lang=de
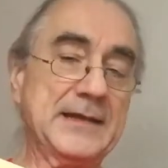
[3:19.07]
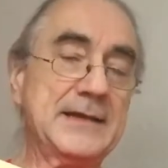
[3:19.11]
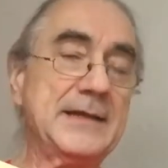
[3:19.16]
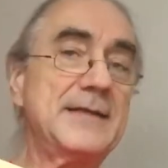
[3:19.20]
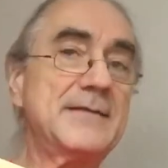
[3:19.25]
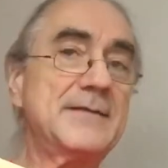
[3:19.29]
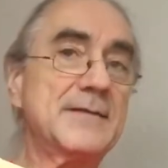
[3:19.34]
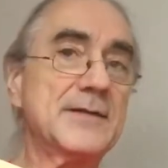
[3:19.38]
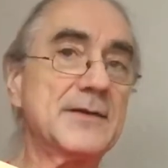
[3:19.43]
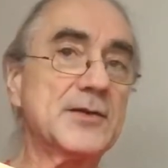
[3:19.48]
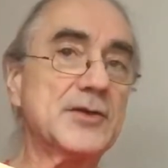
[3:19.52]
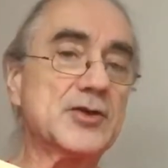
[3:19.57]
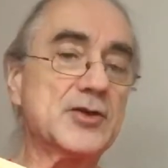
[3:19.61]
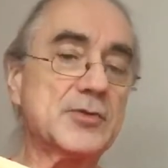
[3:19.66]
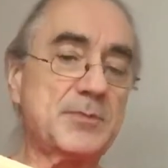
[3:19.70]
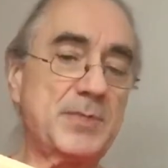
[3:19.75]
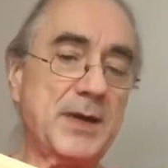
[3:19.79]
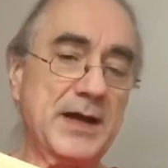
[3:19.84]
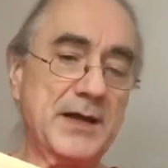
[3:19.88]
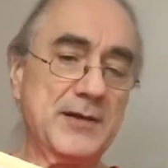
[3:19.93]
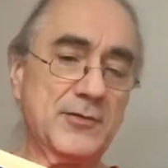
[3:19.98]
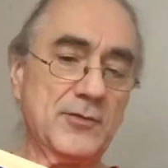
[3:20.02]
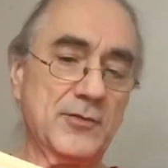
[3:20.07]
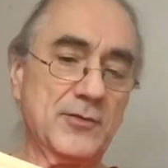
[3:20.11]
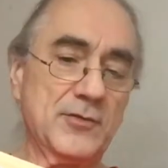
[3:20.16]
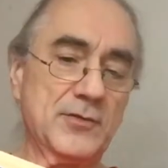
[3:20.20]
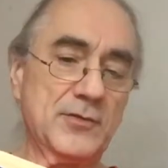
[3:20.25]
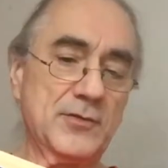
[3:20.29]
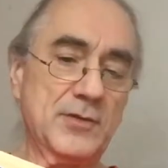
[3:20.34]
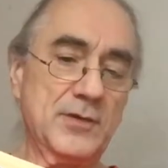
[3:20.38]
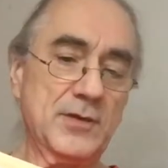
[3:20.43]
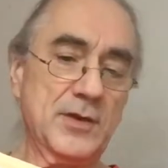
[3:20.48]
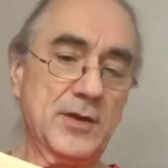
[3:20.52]
Diese
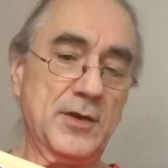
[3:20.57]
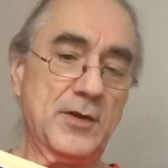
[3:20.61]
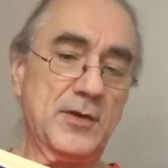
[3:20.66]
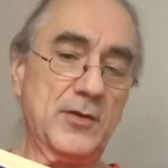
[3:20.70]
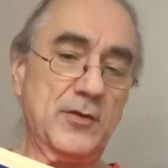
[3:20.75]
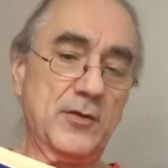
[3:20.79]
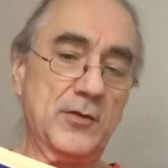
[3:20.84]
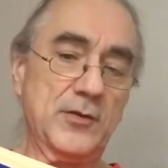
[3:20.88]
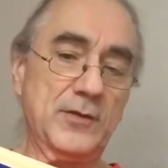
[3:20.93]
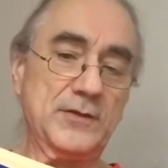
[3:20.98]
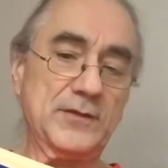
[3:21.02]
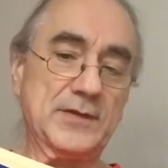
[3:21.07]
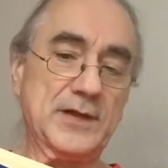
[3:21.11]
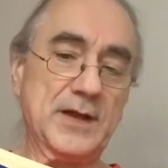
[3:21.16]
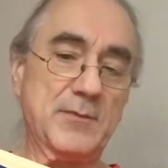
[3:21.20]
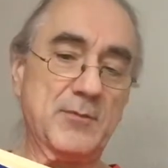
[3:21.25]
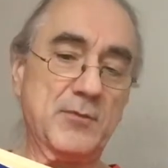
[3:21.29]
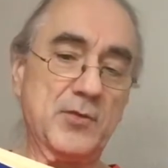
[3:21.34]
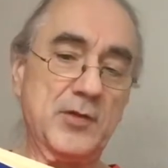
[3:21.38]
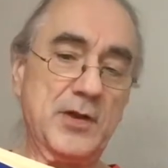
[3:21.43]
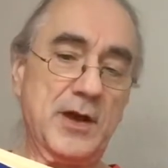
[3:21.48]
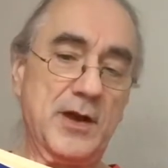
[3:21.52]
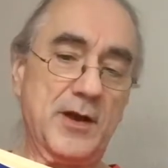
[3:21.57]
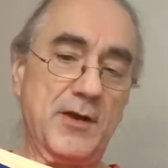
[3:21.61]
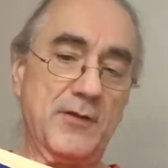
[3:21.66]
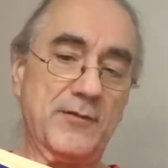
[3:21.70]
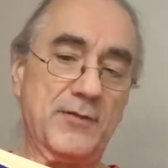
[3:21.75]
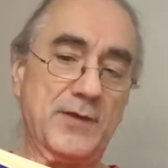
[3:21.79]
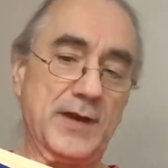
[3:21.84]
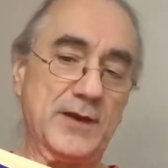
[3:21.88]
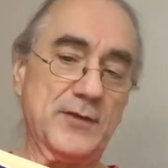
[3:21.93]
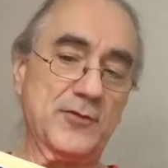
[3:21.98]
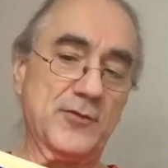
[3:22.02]
Spannung löst der Muller
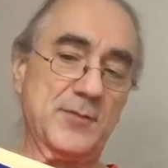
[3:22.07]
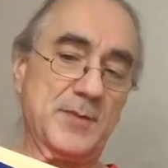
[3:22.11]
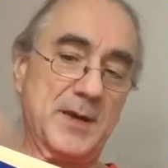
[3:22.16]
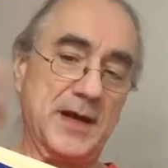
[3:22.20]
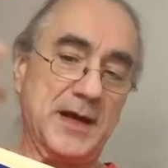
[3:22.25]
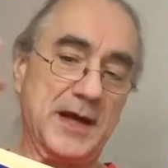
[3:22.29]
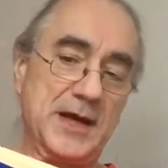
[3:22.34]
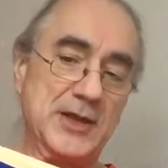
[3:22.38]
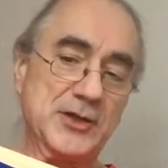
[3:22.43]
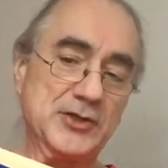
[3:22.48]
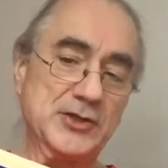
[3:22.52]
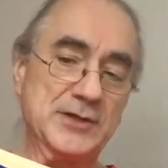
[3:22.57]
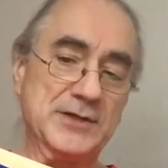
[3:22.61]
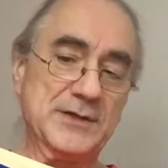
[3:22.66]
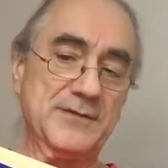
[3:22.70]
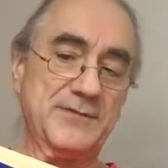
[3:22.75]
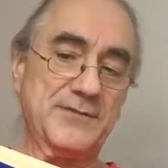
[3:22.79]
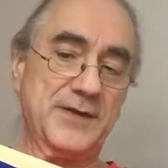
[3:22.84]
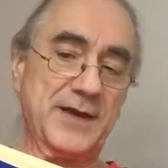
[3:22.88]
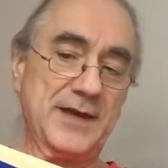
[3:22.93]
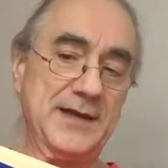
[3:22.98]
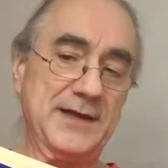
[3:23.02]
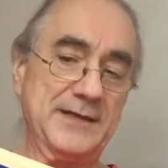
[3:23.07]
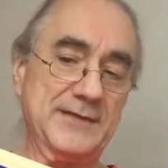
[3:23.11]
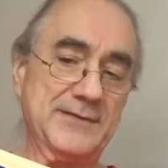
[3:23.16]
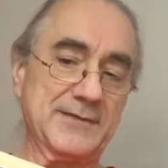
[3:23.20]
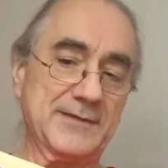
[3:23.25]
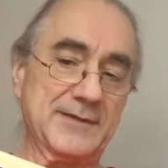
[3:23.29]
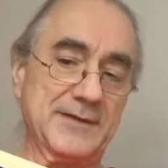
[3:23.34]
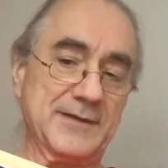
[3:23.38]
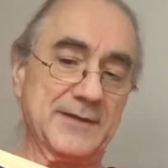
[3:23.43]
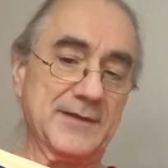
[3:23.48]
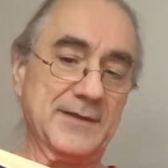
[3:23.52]
auf eine überraschende
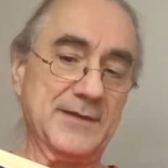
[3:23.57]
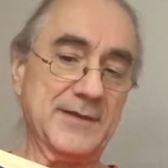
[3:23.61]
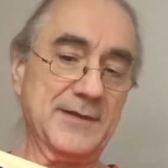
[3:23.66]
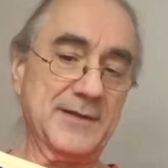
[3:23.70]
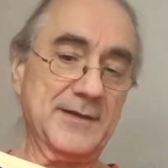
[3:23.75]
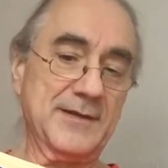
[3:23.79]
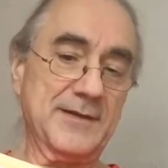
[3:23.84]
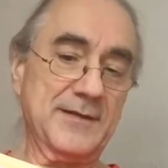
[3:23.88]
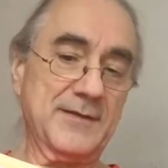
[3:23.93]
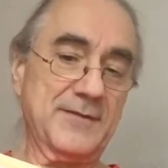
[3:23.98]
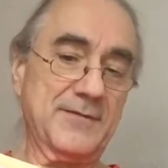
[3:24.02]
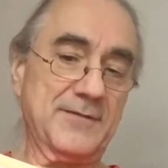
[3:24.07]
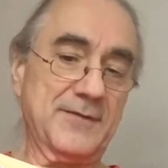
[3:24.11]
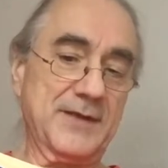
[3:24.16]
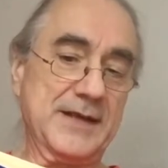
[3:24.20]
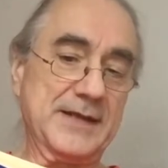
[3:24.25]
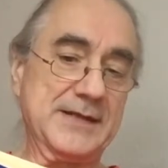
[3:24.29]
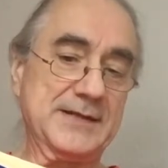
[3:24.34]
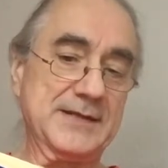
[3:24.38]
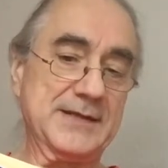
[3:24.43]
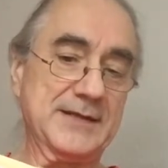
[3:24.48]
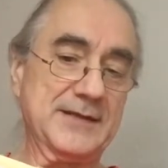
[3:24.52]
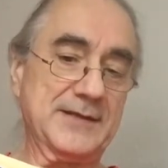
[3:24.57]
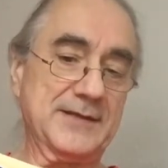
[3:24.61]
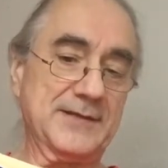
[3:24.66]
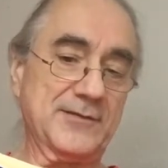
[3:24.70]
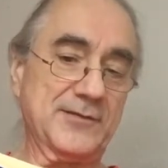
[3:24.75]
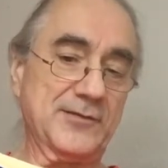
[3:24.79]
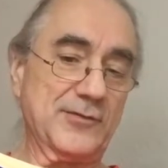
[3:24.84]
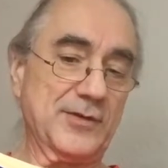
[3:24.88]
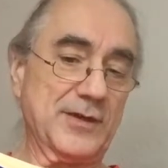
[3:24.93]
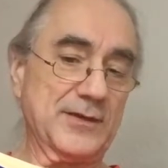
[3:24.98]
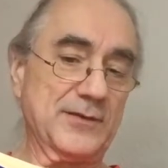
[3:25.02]
Weise, welche die
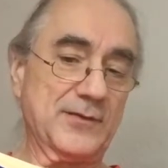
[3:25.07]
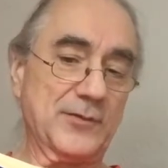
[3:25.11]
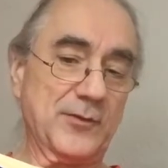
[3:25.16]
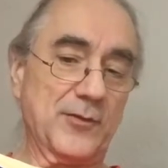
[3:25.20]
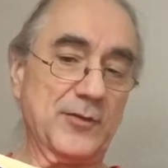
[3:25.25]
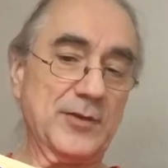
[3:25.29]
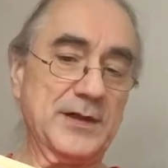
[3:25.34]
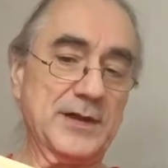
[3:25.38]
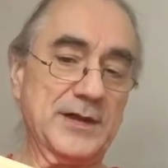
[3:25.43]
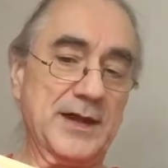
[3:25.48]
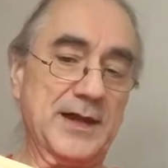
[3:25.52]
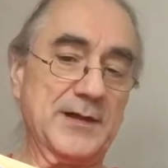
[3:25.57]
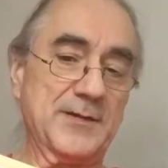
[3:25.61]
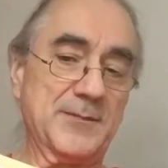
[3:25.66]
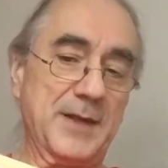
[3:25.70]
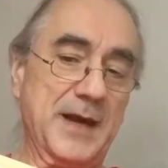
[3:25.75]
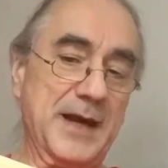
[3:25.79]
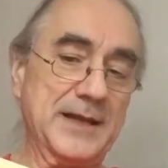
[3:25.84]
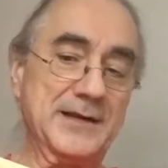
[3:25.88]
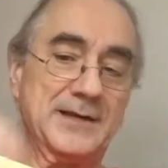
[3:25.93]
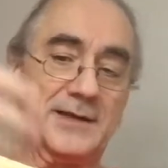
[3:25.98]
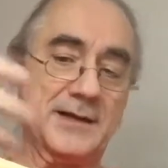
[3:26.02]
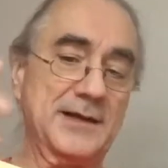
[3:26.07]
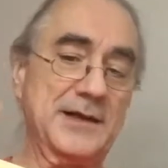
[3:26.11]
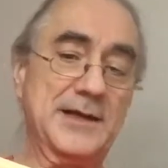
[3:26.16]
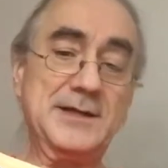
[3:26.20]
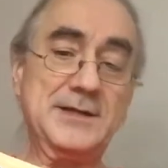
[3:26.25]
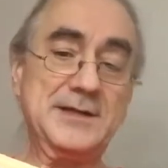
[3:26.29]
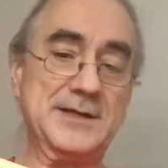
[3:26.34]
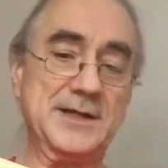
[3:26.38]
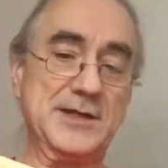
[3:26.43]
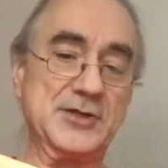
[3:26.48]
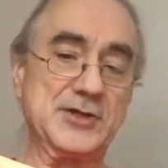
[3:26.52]
Situation in einem anderen
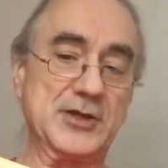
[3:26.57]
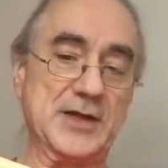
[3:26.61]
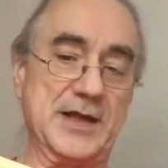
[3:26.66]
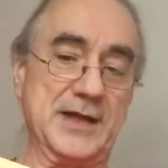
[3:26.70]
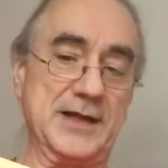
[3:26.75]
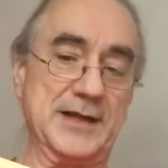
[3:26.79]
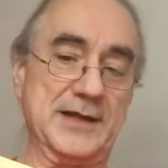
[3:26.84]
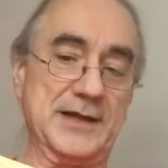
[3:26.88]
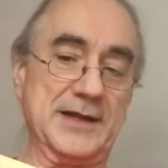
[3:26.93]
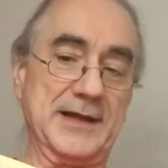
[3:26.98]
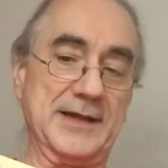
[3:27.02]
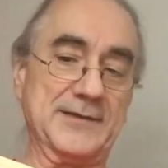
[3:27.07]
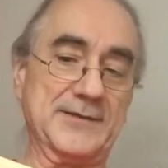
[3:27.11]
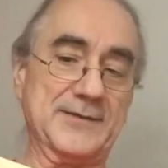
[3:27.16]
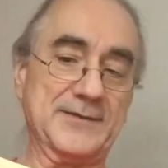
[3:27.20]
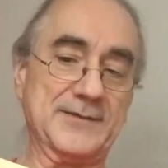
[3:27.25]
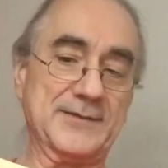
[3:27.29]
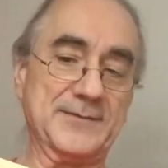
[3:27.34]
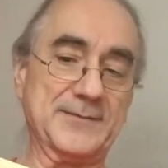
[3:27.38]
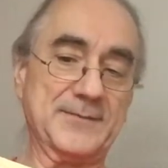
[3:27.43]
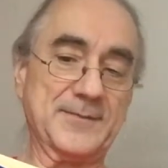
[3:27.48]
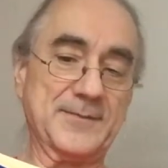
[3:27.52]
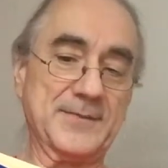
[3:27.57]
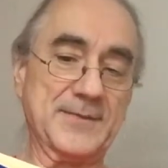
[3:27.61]
Licht erscheinen lässt.